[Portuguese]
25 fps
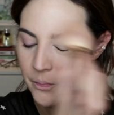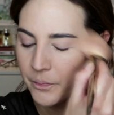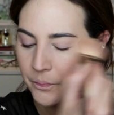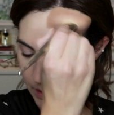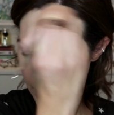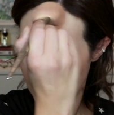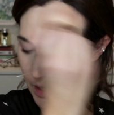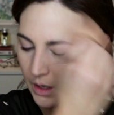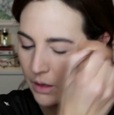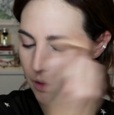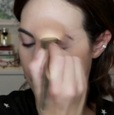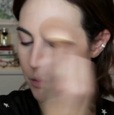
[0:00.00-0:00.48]

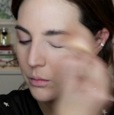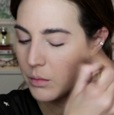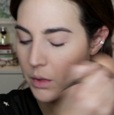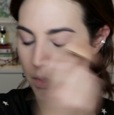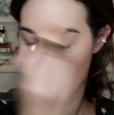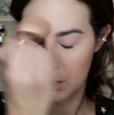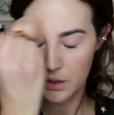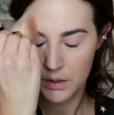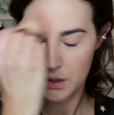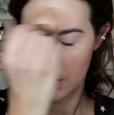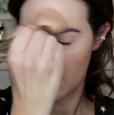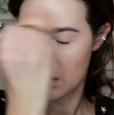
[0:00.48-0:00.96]
que é
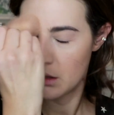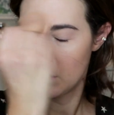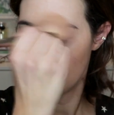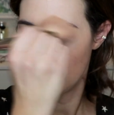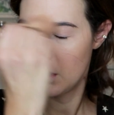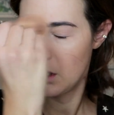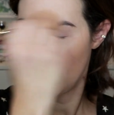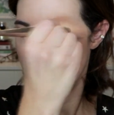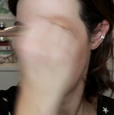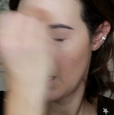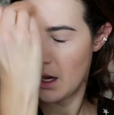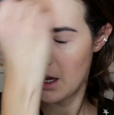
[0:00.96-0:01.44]
uma coisa que eu
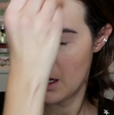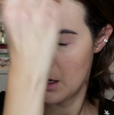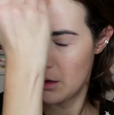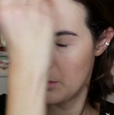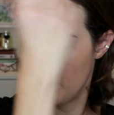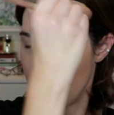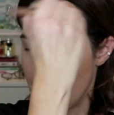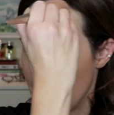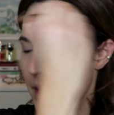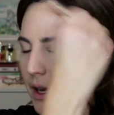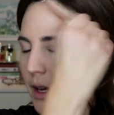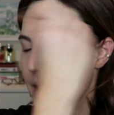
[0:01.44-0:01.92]

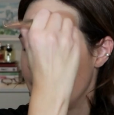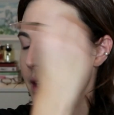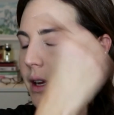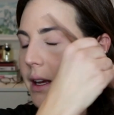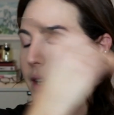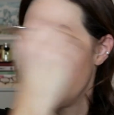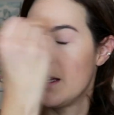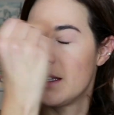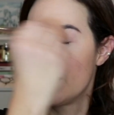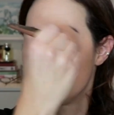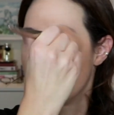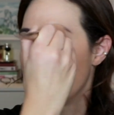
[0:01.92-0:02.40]
quero para
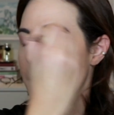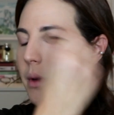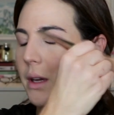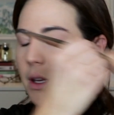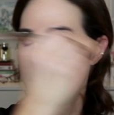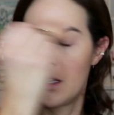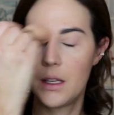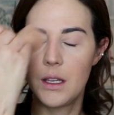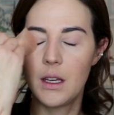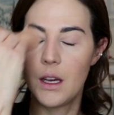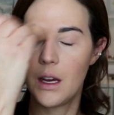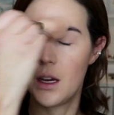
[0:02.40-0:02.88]
essa
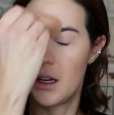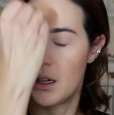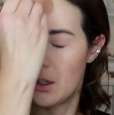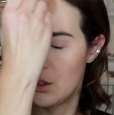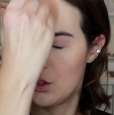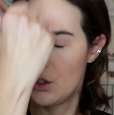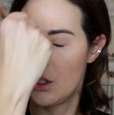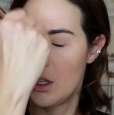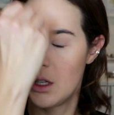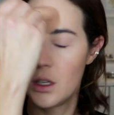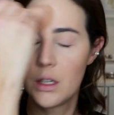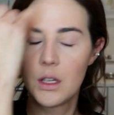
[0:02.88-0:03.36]

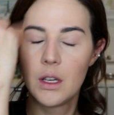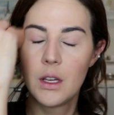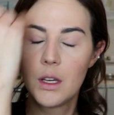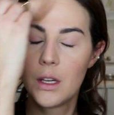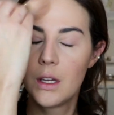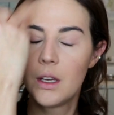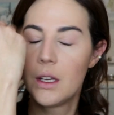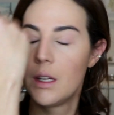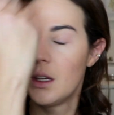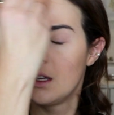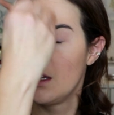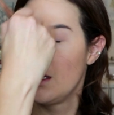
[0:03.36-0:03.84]
maquiagem.
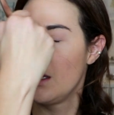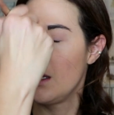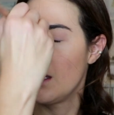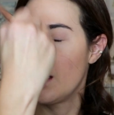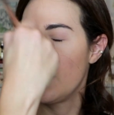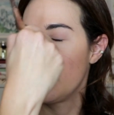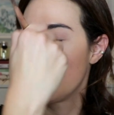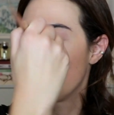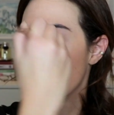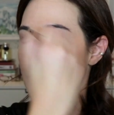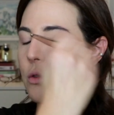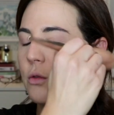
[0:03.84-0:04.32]
O
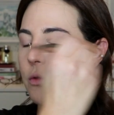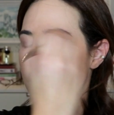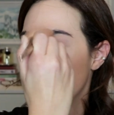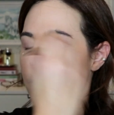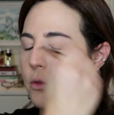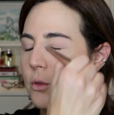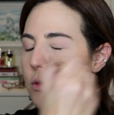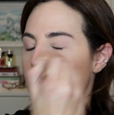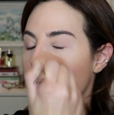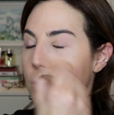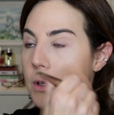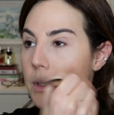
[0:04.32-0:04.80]
que sobra
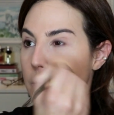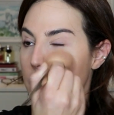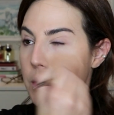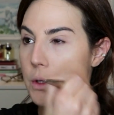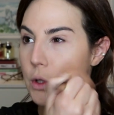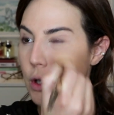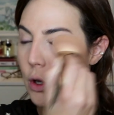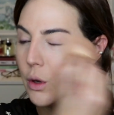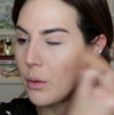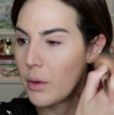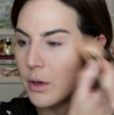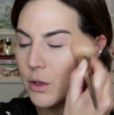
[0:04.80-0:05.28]
de produto
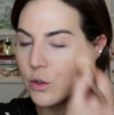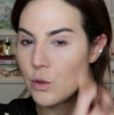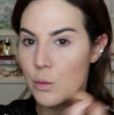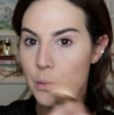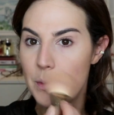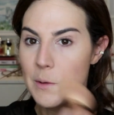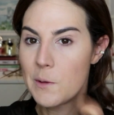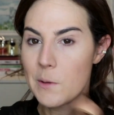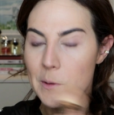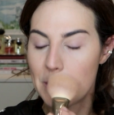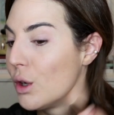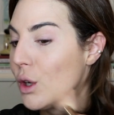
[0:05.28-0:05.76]
no
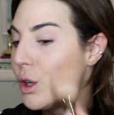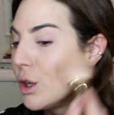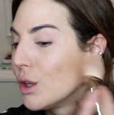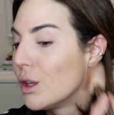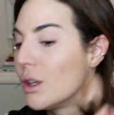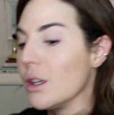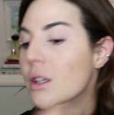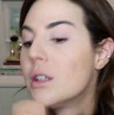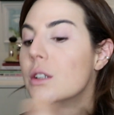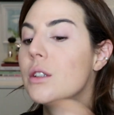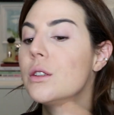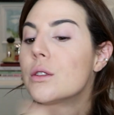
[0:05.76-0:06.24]
pincel,
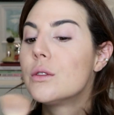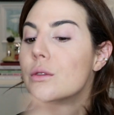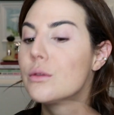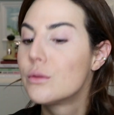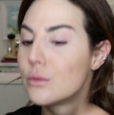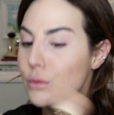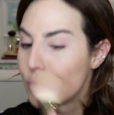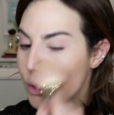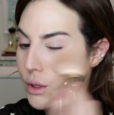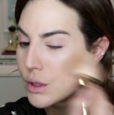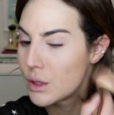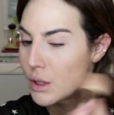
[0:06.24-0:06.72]

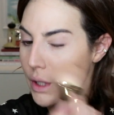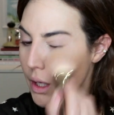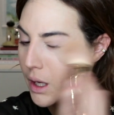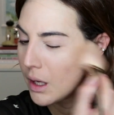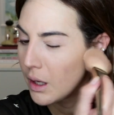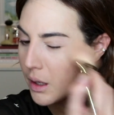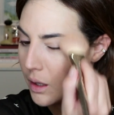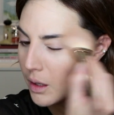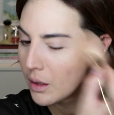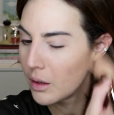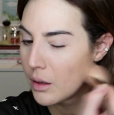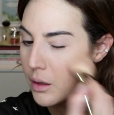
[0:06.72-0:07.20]

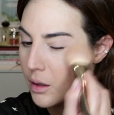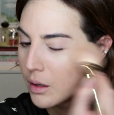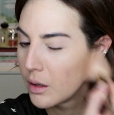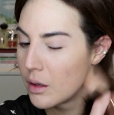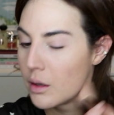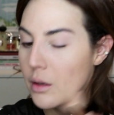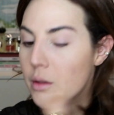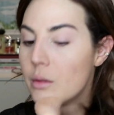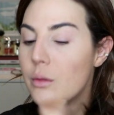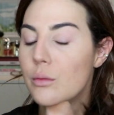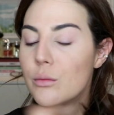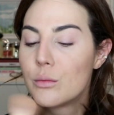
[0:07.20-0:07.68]
você
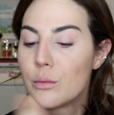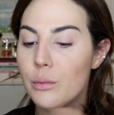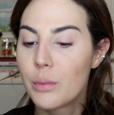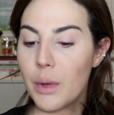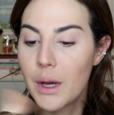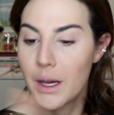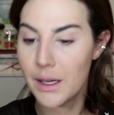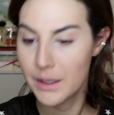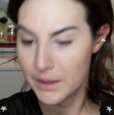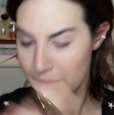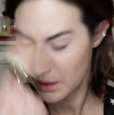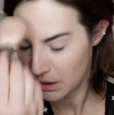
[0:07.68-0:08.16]

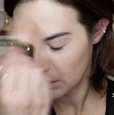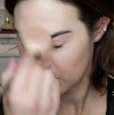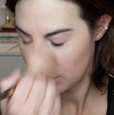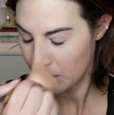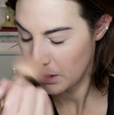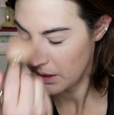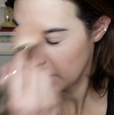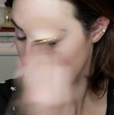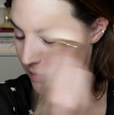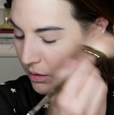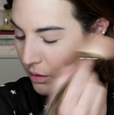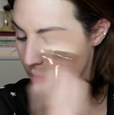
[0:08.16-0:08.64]
passa
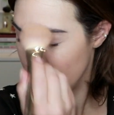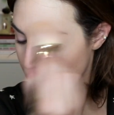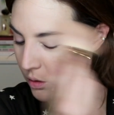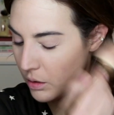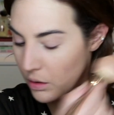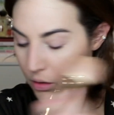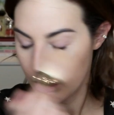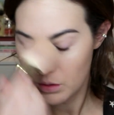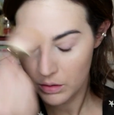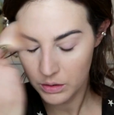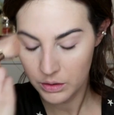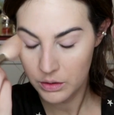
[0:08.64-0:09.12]
no resto do
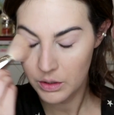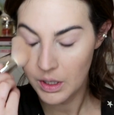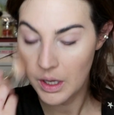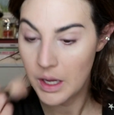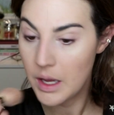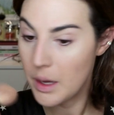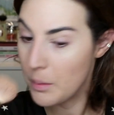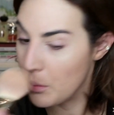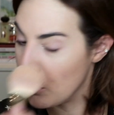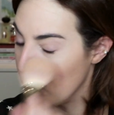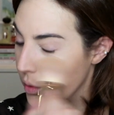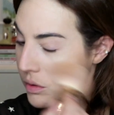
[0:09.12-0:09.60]
rosto,
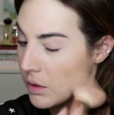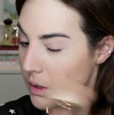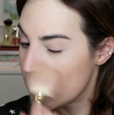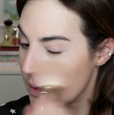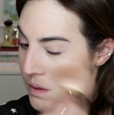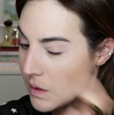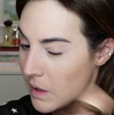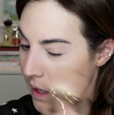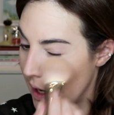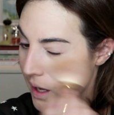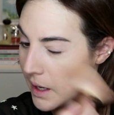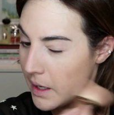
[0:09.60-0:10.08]
aí é bom que
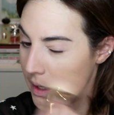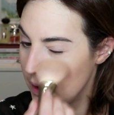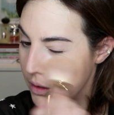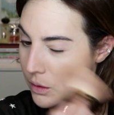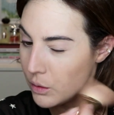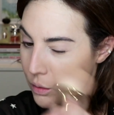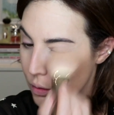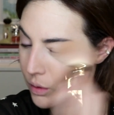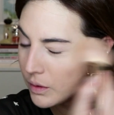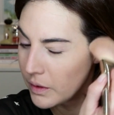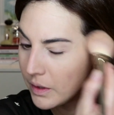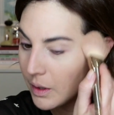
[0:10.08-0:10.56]
sai
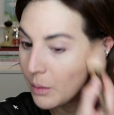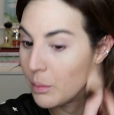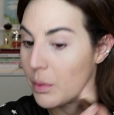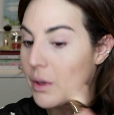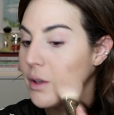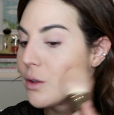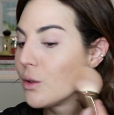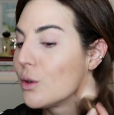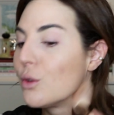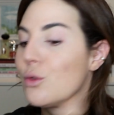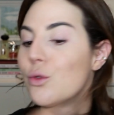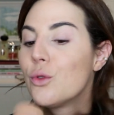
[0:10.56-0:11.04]
o que você
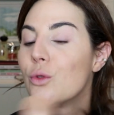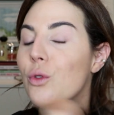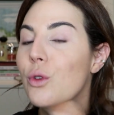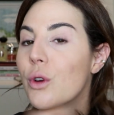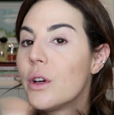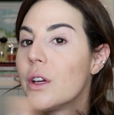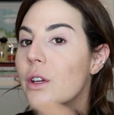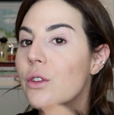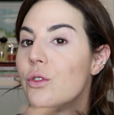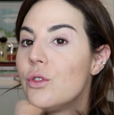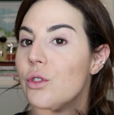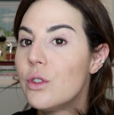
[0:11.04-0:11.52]
passou de
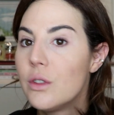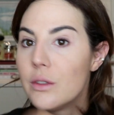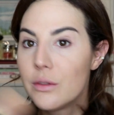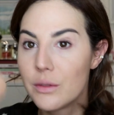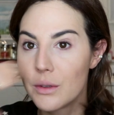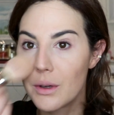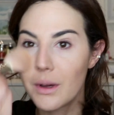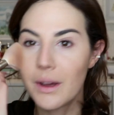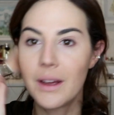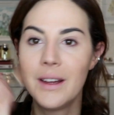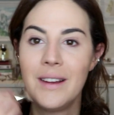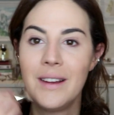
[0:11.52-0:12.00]
corretivo.